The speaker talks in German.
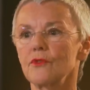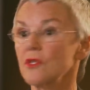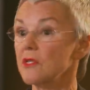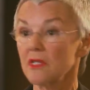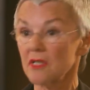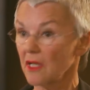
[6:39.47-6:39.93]

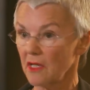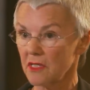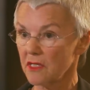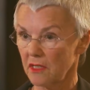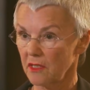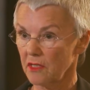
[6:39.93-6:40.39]
Sonst ist der
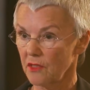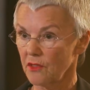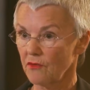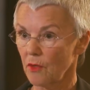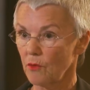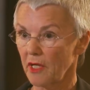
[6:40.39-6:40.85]
Kalte Krieg
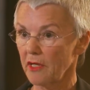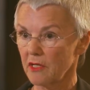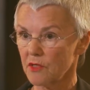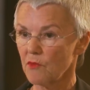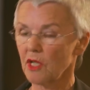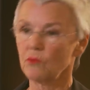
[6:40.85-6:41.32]
nicht vorbei.
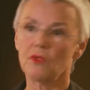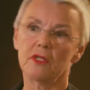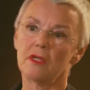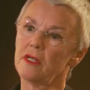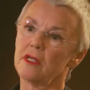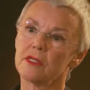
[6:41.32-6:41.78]
Das merkt
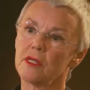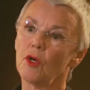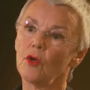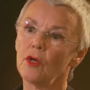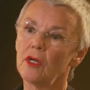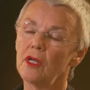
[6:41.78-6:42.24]
man ja jetzt
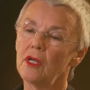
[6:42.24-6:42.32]
auch.